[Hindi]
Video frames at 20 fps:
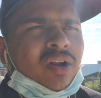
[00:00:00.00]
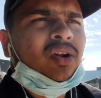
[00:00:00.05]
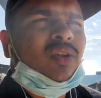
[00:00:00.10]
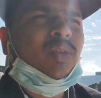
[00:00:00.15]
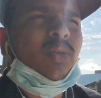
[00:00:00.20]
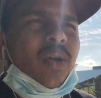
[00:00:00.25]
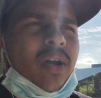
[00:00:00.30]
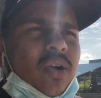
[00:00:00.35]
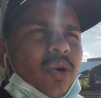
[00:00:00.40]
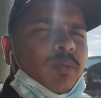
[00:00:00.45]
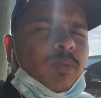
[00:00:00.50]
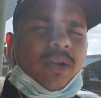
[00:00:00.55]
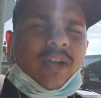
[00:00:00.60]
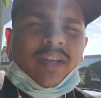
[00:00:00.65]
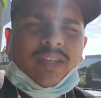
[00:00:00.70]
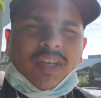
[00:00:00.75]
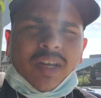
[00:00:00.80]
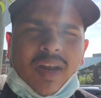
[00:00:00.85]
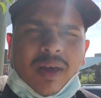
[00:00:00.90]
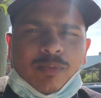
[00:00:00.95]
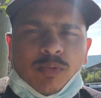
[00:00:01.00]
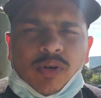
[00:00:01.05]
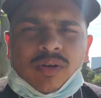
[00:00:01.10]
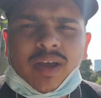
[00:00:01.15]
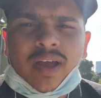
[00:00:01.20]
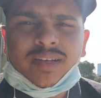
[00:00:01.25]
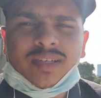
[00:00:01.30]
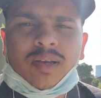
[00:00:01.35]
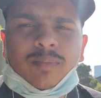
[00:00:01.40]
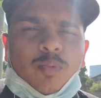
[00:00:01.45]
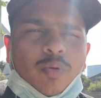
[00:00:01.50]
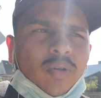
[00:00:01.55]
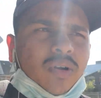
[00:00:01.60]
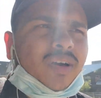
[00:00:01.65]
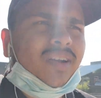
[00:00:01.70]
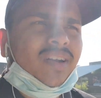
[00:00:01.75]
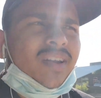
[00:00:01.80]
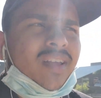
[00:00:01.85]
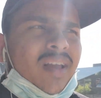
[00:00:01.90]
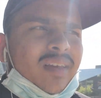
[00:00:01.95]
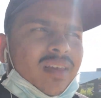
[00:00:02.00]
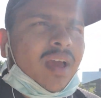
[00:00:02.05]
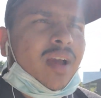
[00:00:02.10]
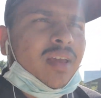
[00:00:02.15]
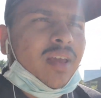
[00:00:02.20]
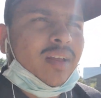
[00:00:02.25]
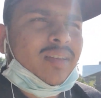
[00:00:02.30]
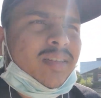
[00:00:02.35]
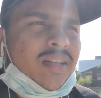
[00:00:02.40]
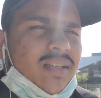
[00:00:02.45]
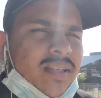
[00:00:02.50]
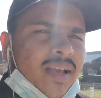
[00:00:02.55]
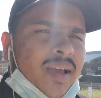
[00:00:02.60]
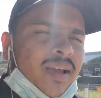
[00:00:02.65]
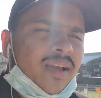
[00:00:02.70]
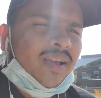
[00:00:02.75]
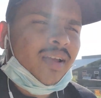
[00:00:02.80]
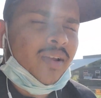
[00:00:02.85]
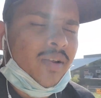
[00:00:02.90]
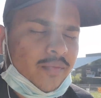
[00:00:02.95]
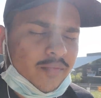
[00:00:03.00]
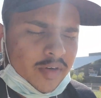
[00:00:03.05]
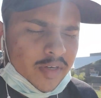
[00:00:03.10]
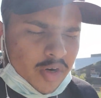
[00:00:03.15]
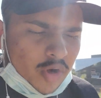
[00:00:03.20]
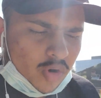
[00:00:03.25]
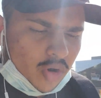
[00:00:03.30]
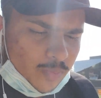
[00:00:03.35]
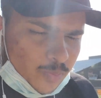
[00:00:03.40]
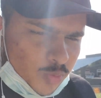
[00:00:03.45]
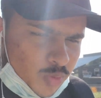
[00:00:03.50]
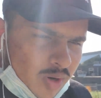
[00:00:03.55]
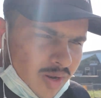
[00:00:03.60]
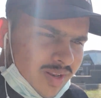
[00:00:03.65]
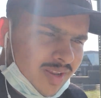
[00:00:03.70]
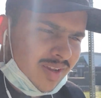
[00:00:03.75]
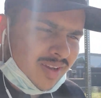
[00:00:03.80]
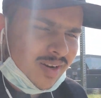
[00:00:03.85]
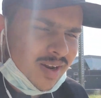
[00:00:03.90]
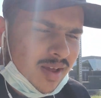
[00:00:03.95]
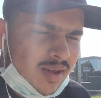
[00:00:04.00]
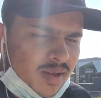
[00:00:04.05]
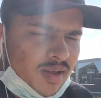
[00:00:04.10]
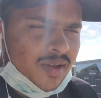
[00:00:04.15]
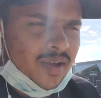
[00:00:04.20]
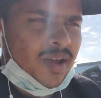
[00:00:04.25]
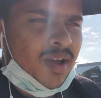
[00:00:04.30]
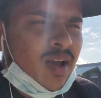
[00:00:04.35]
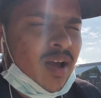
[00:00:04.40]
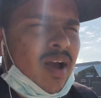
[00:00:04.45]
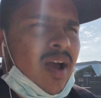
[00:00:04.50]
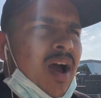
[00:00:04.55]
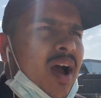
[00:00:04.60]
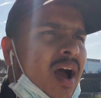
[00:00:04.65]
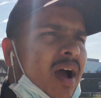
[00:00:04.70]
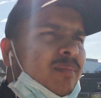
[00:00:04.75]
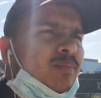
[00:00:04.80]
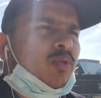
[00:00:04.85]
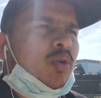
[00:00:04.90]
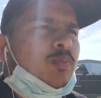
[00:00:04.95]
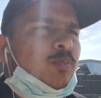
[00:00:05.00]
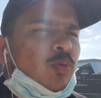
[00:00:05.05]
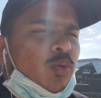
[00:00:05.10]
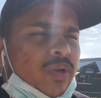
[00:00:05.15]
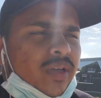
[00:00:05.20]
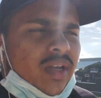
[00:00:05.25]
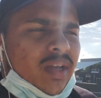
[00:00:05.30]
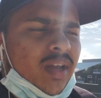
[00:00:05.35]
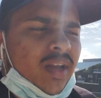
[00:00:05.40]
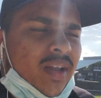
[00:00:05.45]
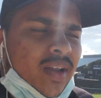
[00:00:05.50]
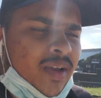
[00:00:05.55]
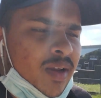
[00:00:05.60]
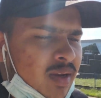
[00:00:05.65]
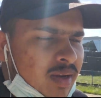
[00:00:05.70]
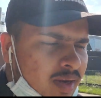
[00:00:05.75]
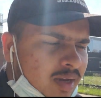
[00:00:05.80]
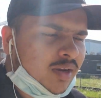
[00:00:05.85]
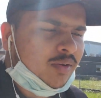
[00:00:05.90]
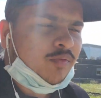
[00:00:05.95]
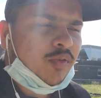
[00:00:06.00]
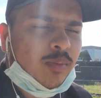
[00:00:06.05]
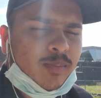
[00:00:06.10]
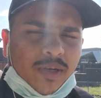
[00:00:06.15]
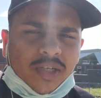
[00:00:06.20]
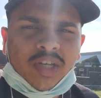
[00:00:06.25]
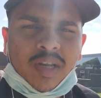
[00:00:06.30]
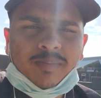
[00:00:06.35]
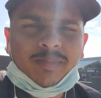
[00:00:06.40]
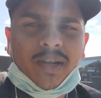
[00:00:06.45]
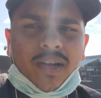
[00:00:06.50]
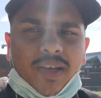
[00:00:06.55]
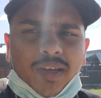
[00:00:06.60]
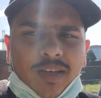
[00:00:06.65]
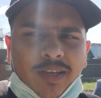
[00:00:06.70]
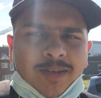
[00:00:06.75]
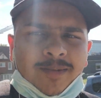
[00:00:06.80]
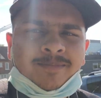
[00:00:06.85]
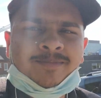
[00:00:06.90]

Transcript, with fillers: तो अकोमोडेशन आपको कैसे बुक करनी है क्या क्या चीज़ें वीडियो को पूरा देखना आपको पूरी इन्फॉर्मेशन मिलेगी